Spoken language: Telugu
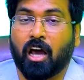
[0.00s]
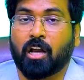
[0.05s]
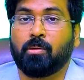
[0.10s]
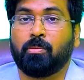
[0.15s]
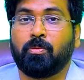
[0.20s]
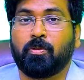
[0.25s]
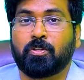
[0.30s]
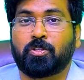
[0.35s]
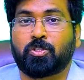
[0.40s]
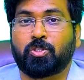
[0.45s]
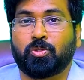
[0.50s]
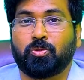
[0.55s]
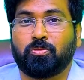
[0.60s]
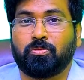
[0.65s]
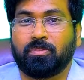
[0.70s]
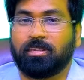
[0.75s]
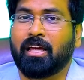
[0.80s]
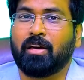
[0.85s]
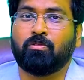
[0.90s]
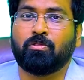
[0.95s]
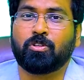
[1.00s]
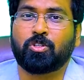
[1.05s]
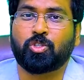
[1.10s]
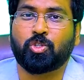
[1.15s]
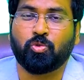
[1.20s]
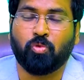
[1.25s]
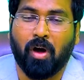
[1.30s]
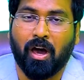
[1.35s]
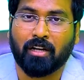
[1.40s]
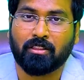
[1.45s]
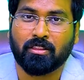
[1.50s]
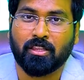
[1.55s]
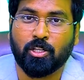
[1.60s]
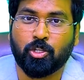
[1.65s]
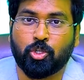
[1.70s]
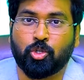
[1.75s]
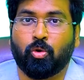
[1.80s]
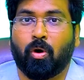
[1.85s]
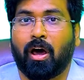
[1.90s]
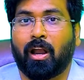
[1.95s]
అనుభవిస్తూ దేవుని సువార్త
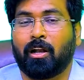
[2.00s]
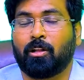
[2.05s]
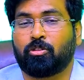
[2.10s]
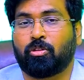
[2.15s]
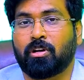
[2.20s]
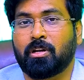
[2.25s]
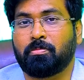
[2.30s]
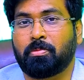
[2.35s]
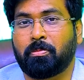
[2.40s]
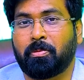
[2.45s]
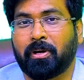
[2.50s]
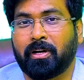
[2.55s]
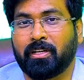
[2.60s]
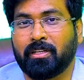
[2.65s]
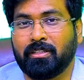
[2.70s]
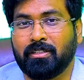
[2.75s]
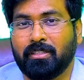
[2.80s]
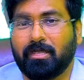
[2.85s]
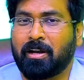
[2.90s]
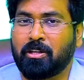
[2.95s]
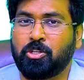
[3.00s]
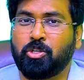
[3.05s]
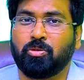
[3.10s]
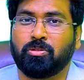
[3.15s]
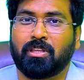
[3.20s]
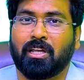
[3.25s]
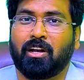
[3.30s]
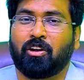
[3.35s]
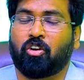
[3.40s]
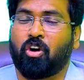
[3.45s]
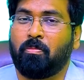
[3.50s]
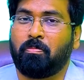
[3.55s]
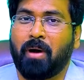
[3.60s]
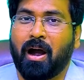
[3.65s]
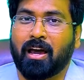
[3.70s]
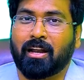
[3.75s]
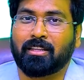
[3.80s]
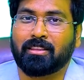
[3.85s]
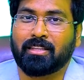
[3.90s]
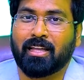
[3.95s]
జ్వాలతో నింపబడి మన జీవితాల్లో గొప్ప
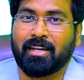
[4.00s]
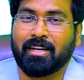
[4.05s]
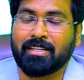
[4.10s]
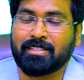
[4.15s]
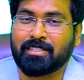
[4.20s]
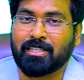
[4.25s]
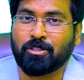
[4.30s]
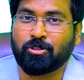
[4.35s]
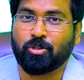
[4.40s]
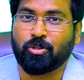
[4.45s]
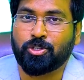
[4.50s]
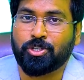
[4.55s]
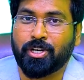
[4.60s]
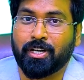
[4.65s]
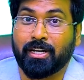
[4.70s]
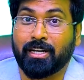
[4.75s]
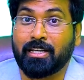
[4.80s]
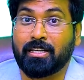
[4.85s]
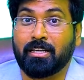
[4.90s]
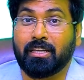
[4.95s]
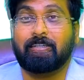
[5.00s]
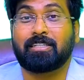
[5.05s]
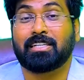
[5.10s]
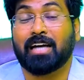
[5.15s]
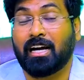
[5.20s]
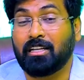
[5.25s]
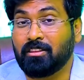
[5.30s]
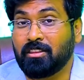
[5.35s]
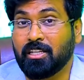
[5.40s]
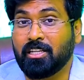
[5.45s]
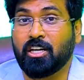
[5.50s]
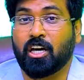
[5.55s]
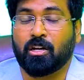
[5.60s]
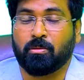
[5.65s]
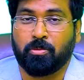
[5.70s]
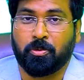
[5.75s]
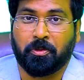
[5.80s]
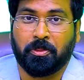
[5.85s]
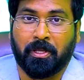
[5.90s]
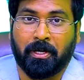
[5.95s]
ఆనందాన్ని సంతోషాన్ని శాంతిని
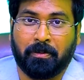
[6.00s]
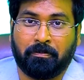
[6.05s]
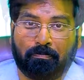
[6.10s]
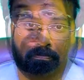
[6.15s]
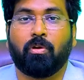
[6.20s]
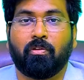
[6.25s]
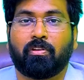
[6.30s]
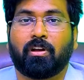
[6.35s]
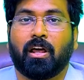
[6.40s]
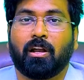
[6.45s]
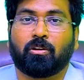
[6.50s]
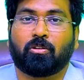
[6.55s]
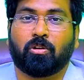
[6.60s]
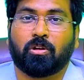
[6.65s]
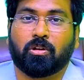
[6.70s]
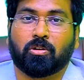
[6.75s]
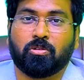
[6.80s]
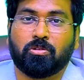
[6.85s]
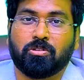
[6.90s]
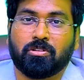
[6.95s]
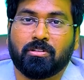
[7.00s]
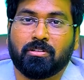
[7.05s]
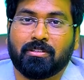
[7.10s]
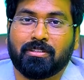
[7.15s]
అనుభవిద్దాం వివరాల కొరకు